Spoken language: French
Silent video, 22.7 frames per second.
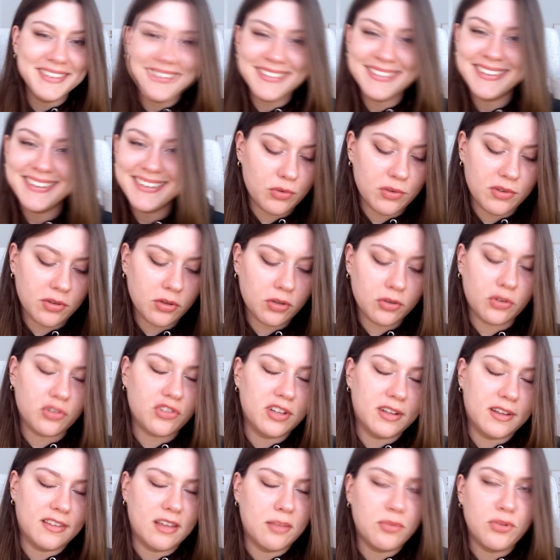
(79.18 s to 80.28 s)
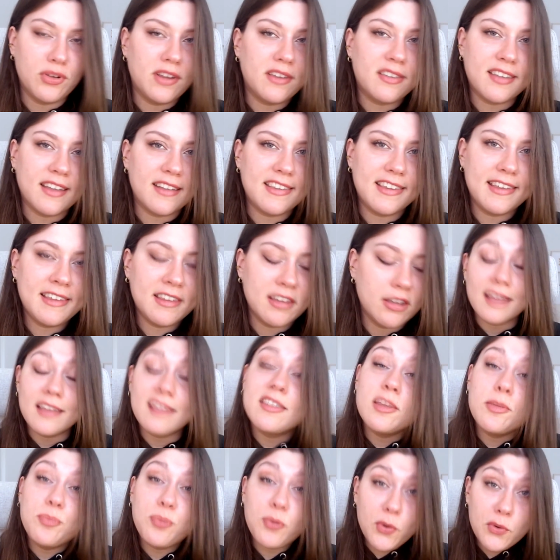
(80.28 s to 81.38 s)
Je suis sûre que j'ai des abonnés sadiques, et
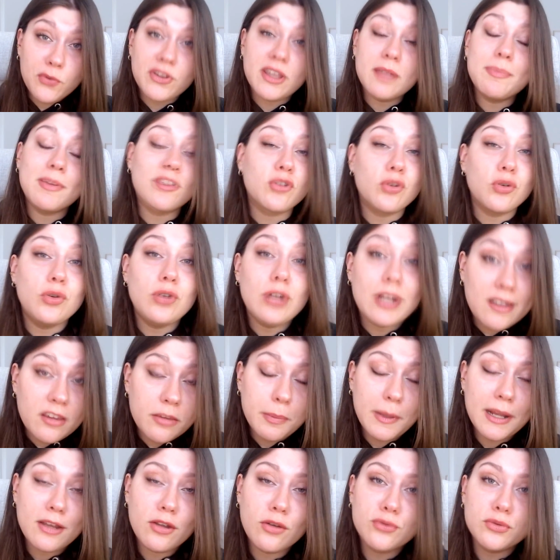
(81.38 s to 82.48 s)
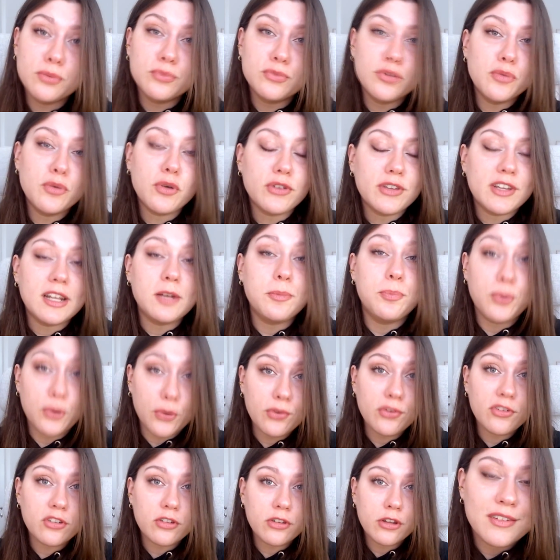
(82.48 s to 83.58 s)
c'est prouvé parce que le let's play que vous me demandez le
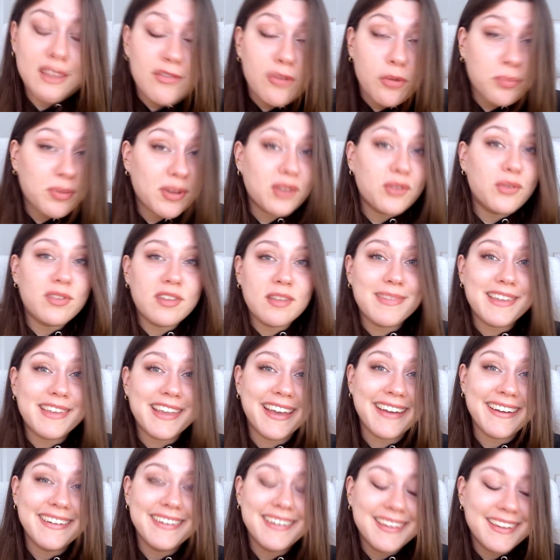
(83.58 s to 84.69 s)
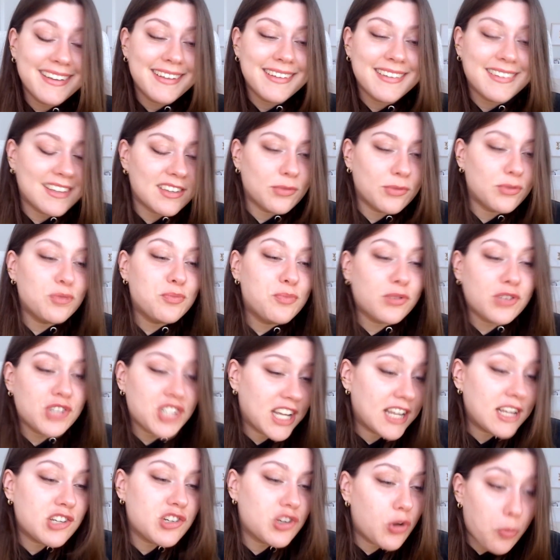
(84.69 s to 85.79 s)
plus, c'est Vampire de Cimetière. C'est sans doute mon
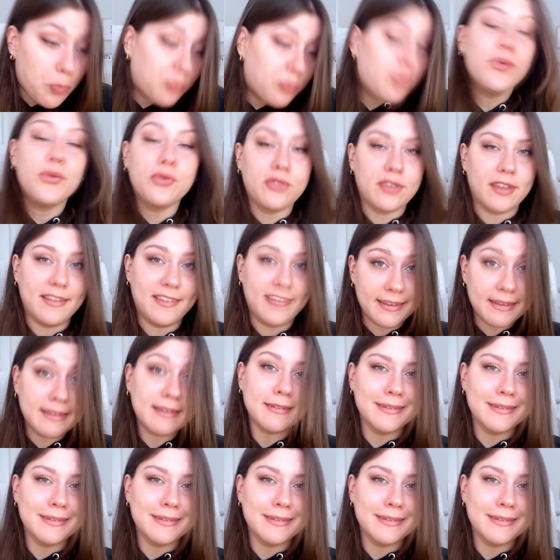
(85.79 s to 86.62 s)
challenge le plus sadique.